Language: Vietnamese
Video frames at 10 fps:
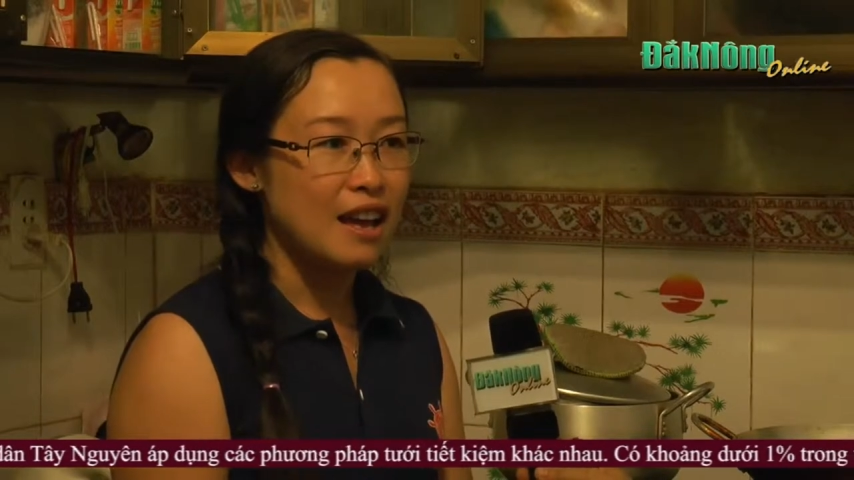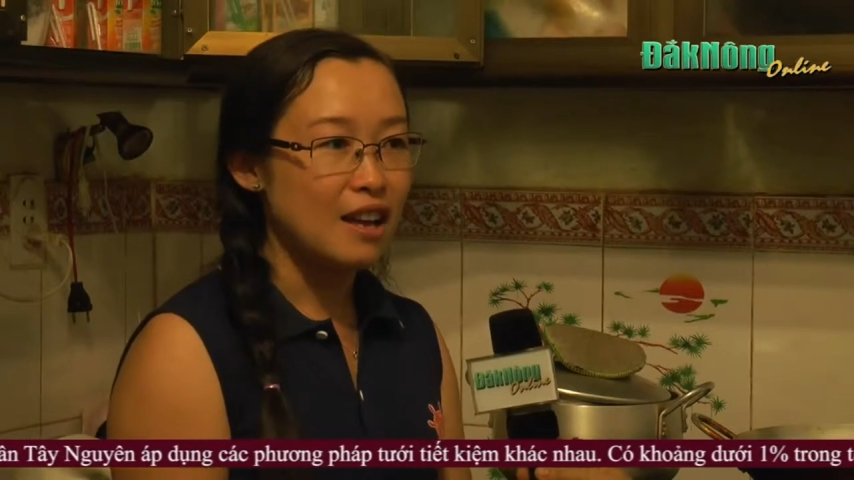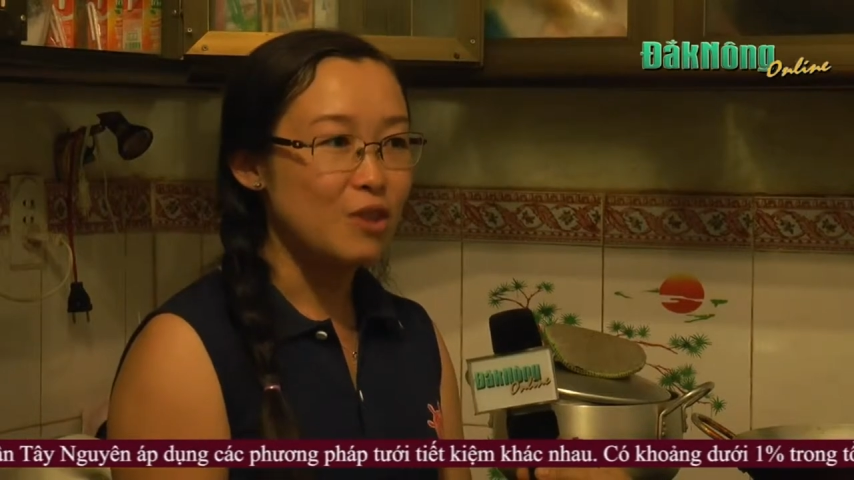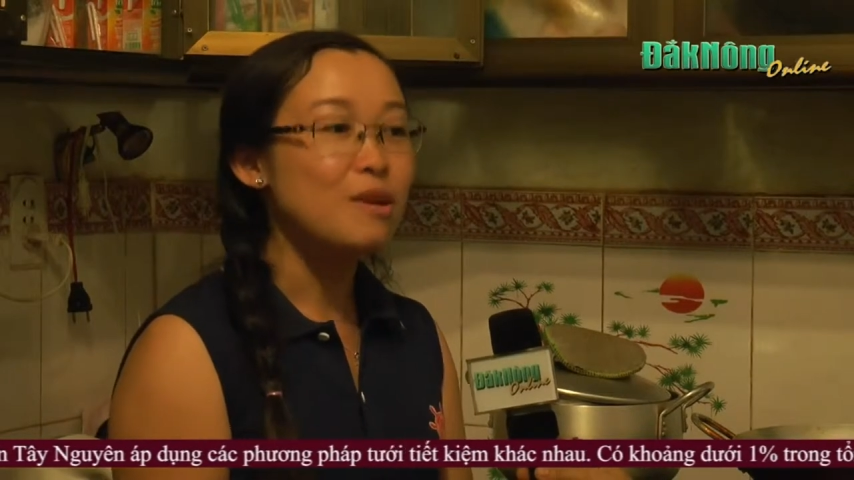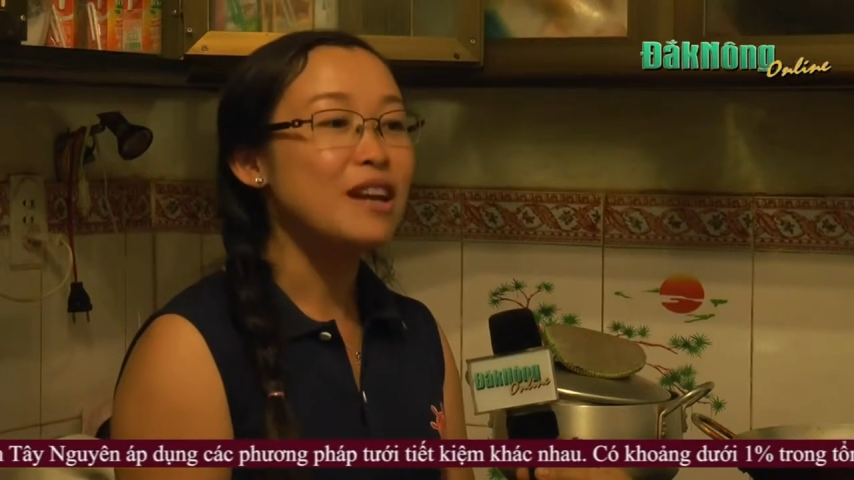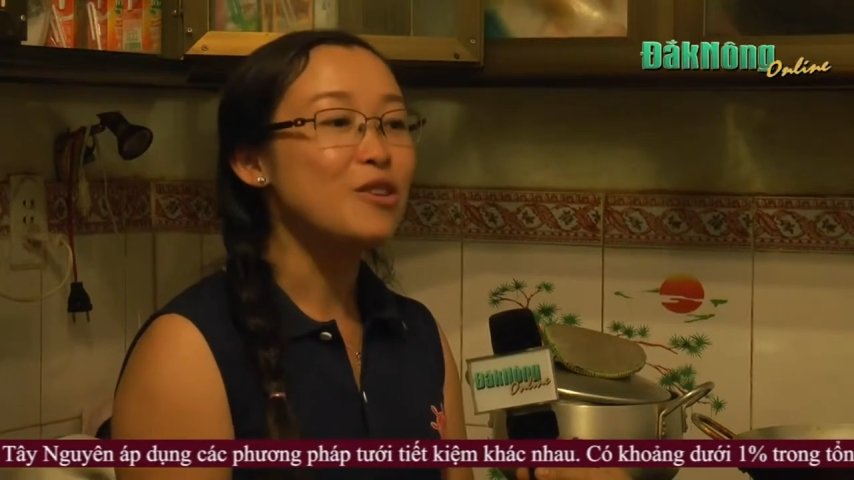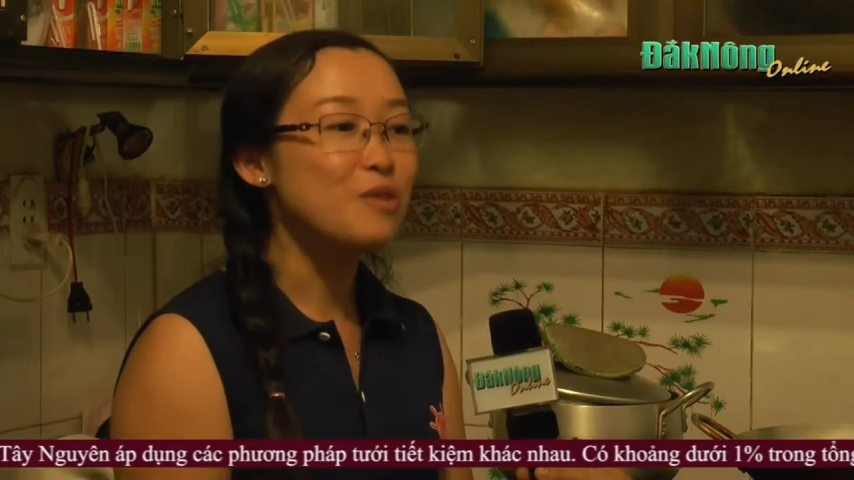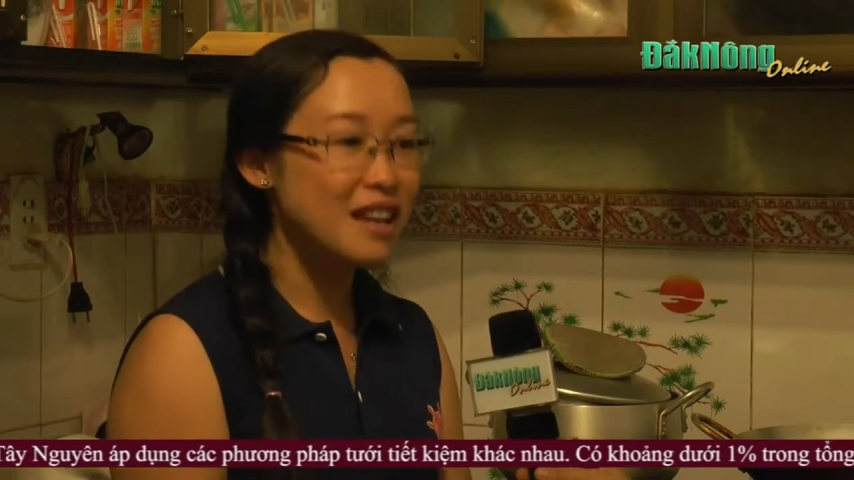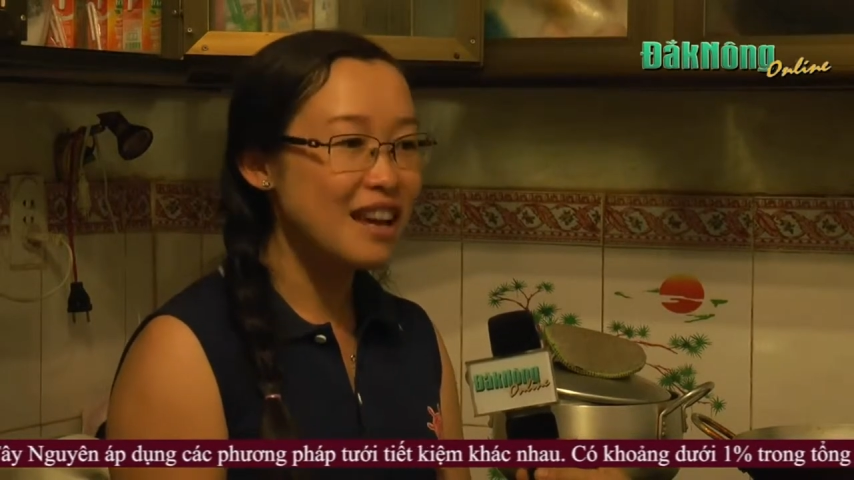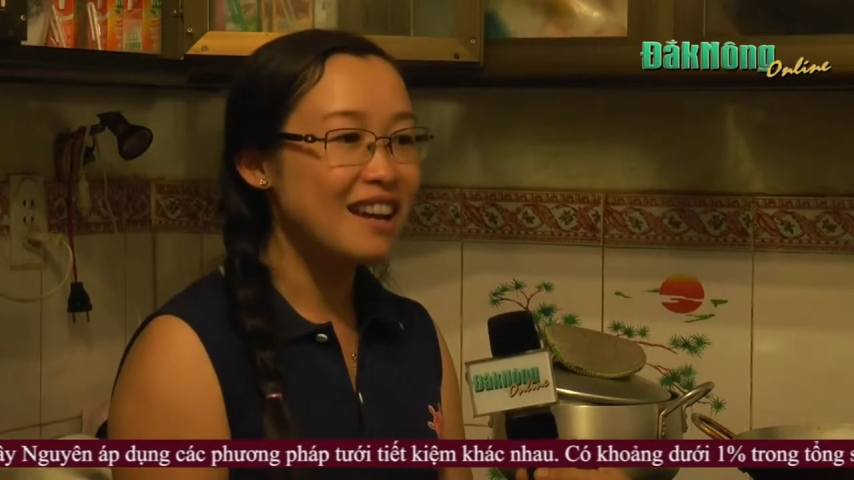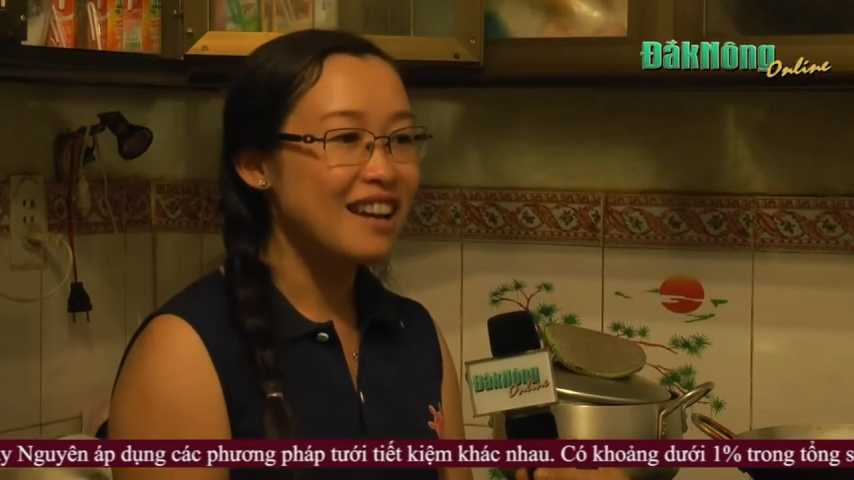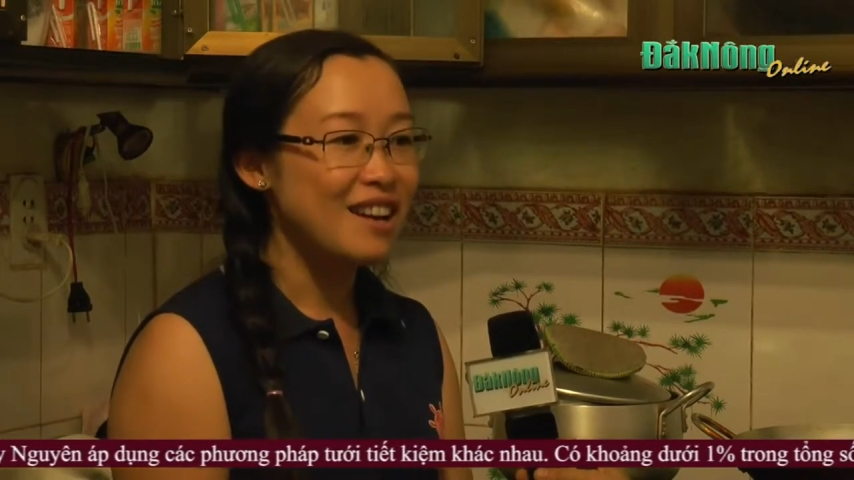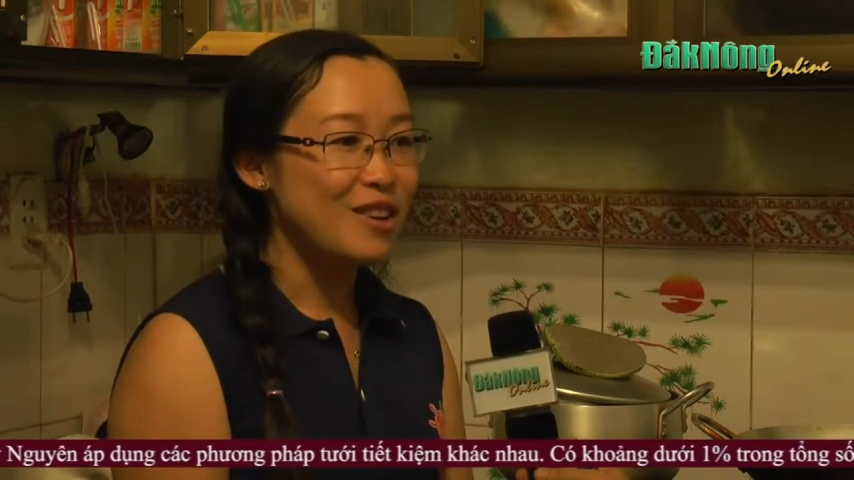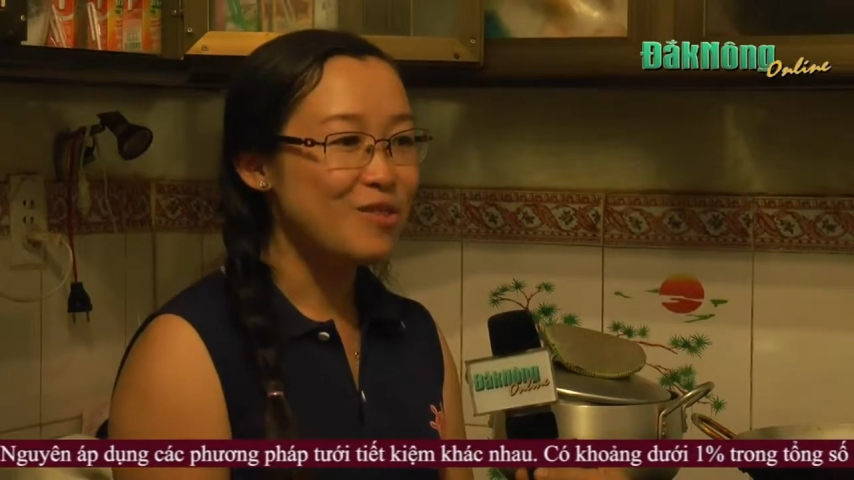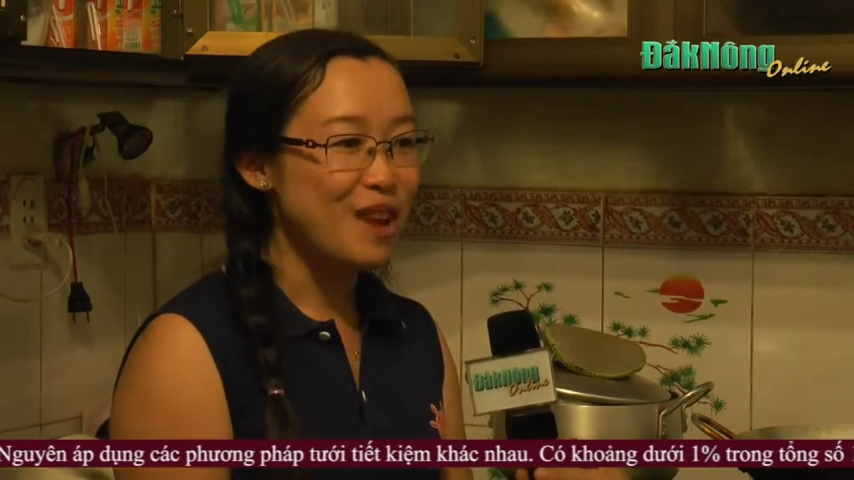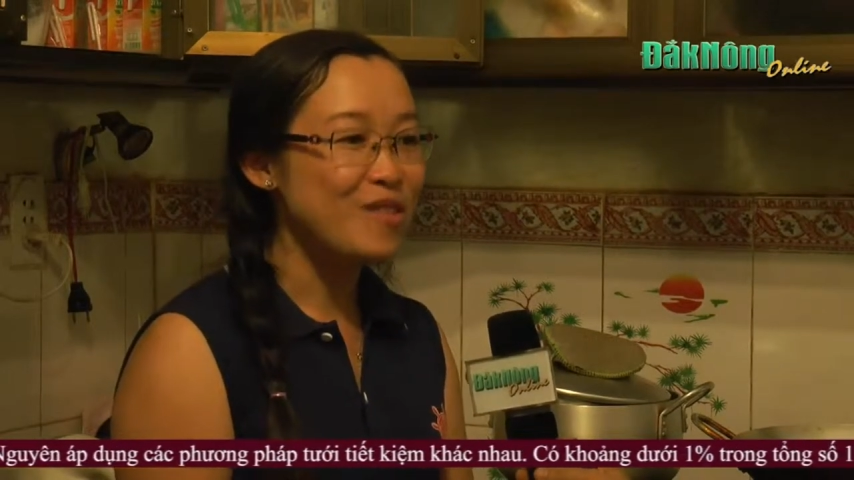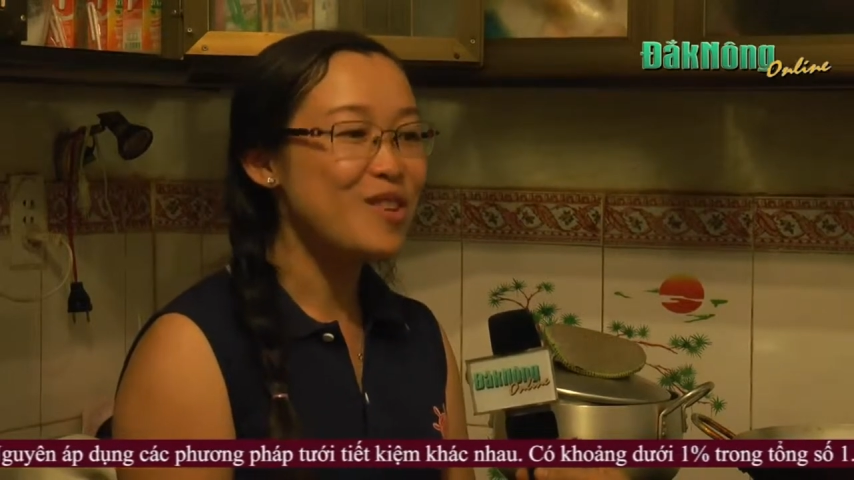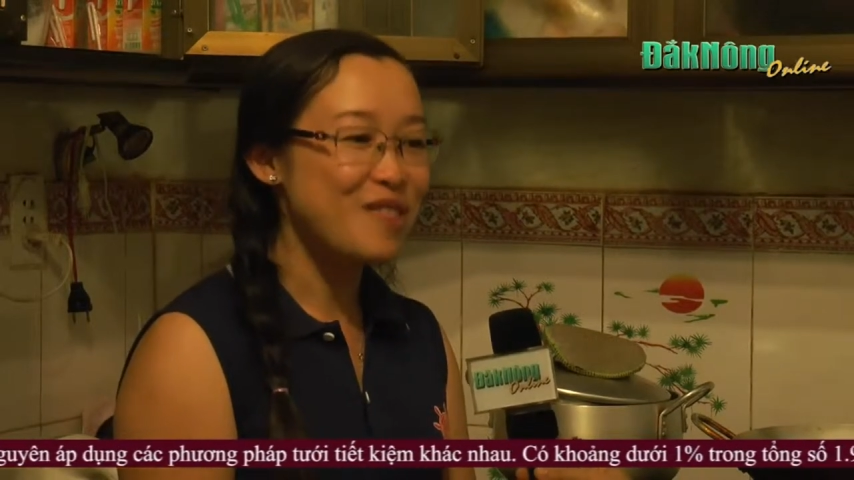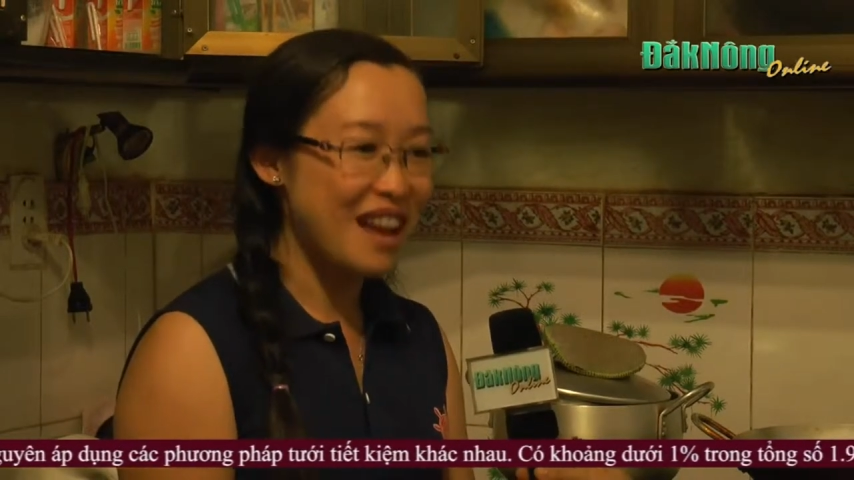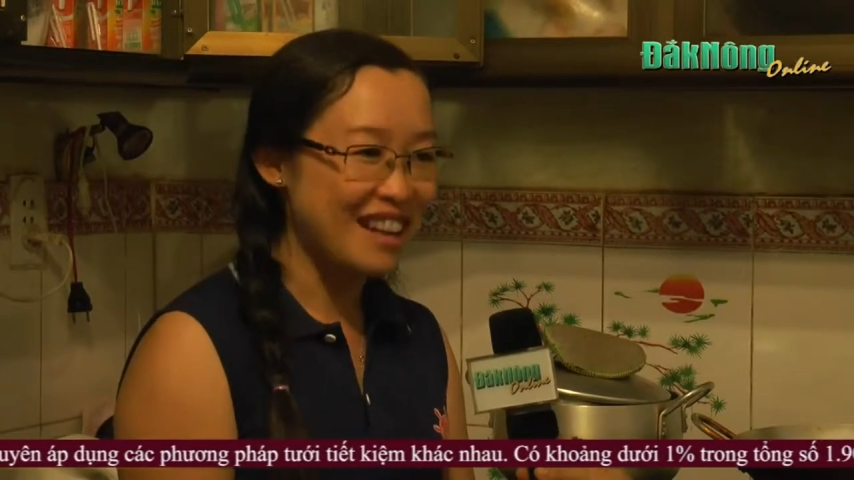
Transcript: à, lúc này lúc kia lúc nóng